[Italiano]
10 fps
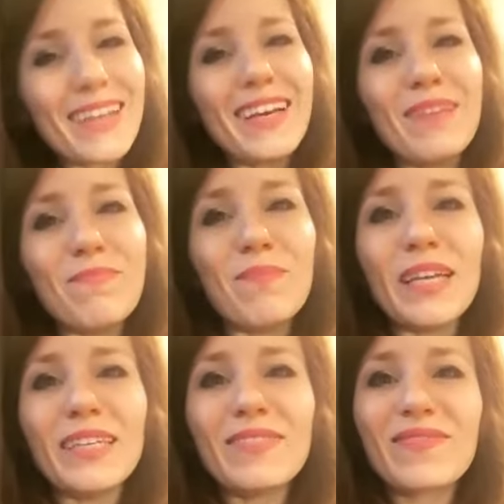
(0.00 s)

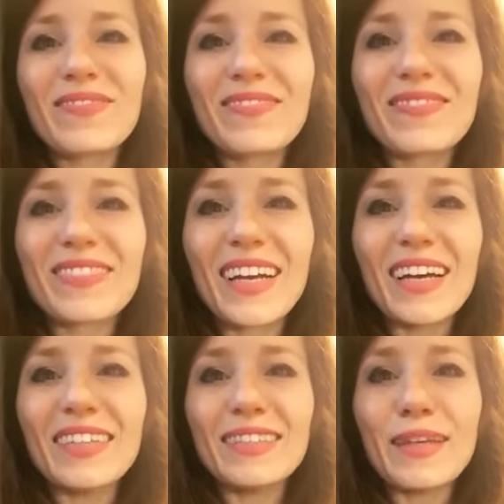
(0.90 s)
Ebbene,
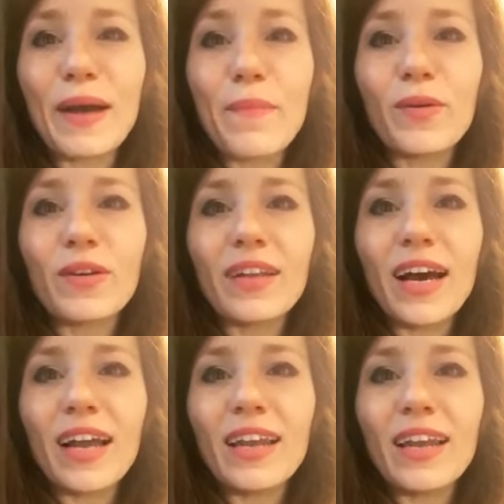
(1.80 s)
andiamo
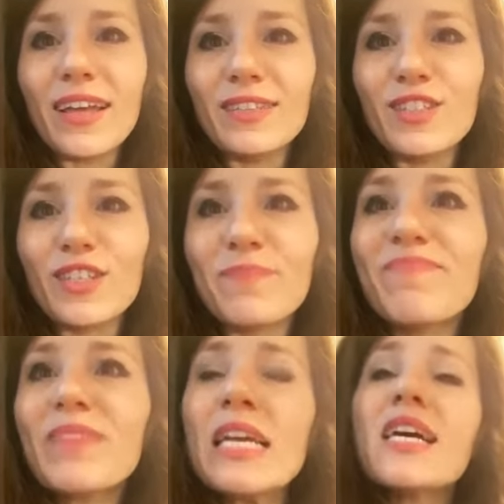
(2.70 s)
a legge.
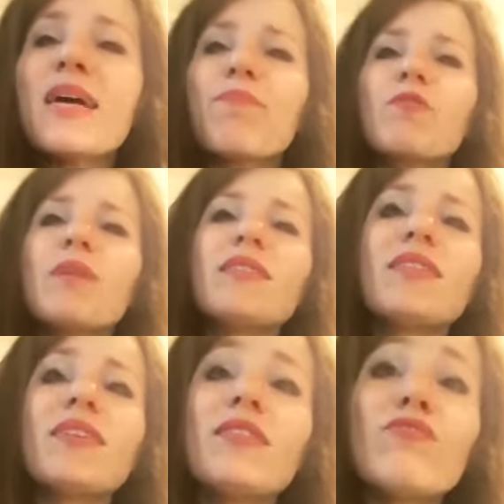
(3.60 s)

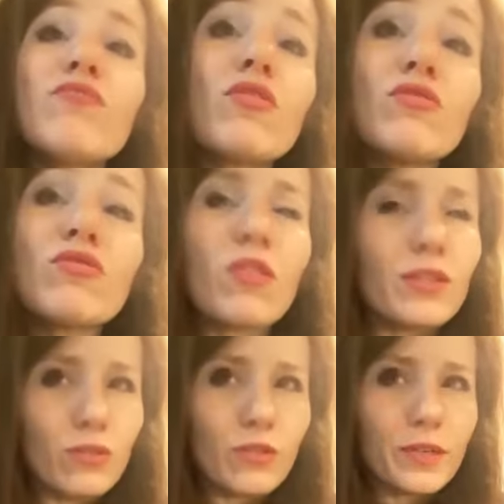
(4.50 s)
Promessa di un
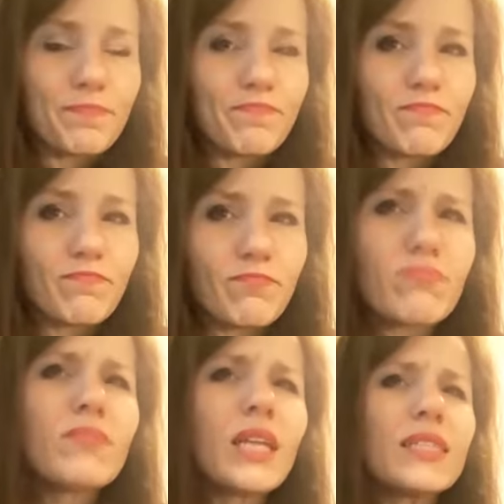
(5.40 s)
consolatore.
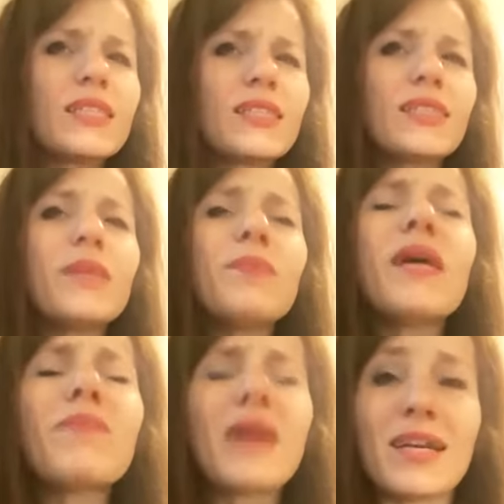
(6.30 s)
Se mi
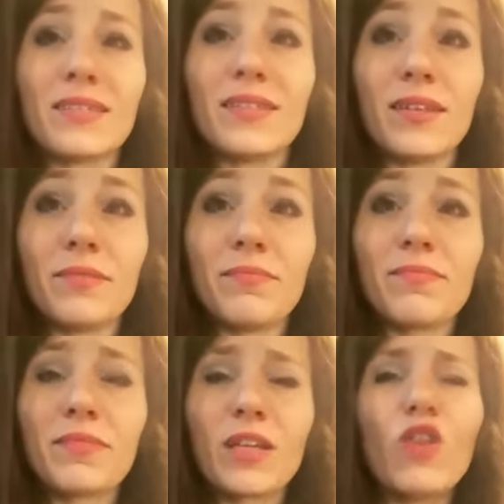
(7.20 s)
amate,
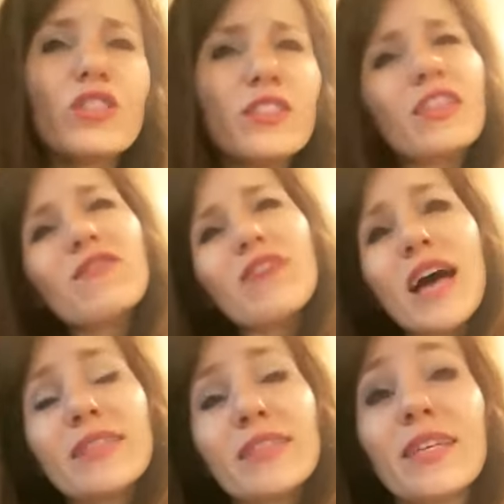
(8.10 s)

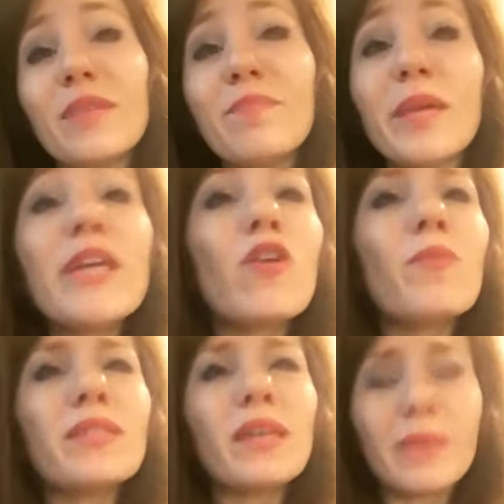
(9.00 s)
osservate i miei
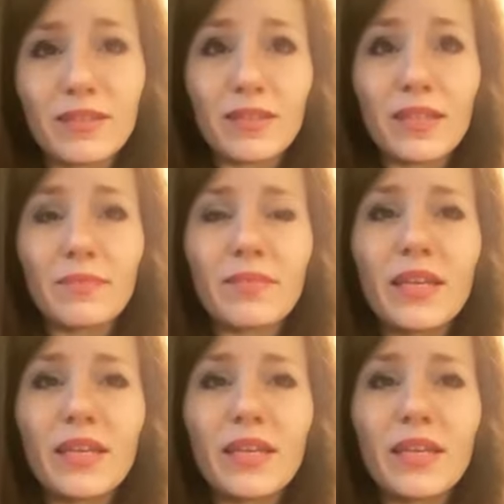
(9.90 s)
comandamenti